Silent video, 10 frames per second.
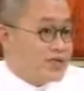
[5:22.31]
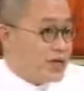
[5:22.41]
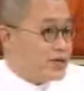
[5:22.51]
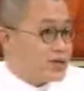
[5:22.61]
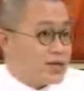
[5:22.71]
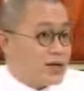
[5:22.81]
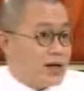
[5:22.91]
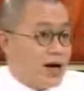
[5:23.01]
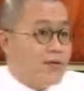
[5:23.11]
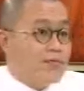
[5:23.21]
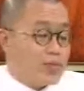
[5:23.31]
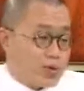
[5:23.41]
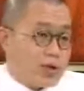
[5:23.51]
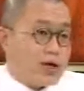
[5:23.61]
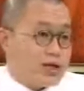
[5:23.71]
建设啊，
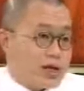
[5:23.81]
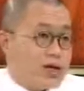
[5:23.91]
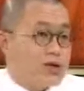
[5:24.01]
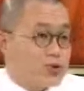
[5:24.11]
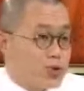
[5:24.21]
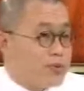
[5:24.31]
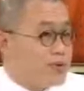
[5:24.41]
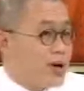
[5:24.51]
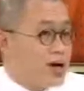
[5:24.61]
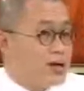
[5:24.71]
对不对？以前很出名嘛。像那